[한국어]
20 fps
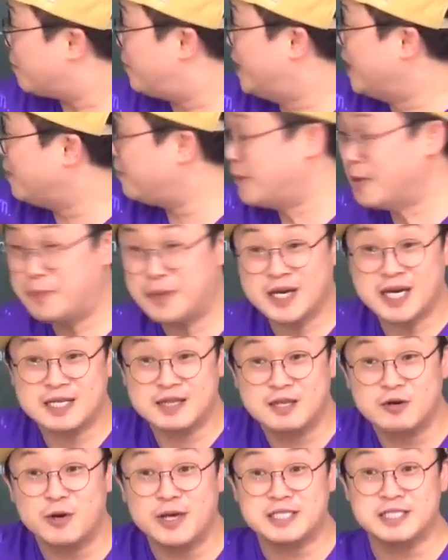
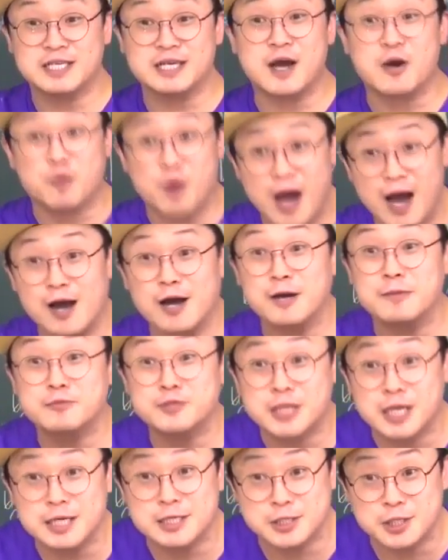BPP가 들어왔으니까 과거
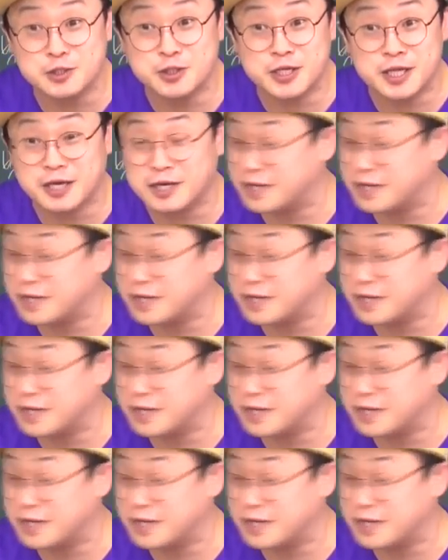분사를 써줘야